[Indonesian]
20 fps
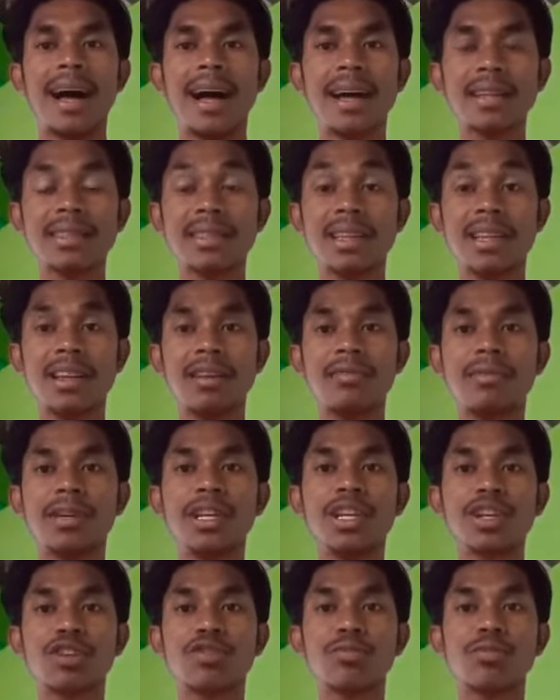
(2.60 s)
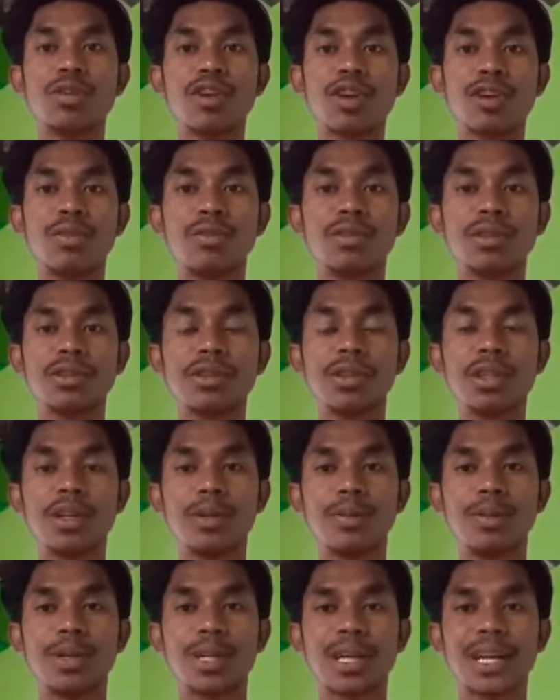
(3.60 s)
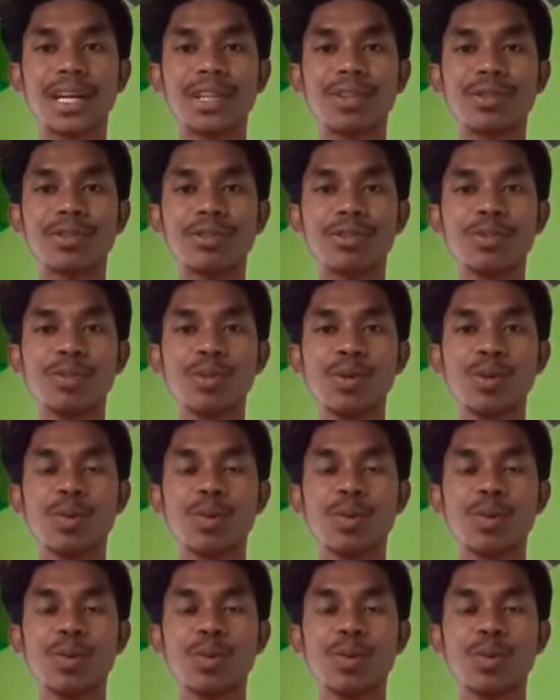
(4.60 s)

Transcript: Assalamualaikum warahmatullahi wabarakatuh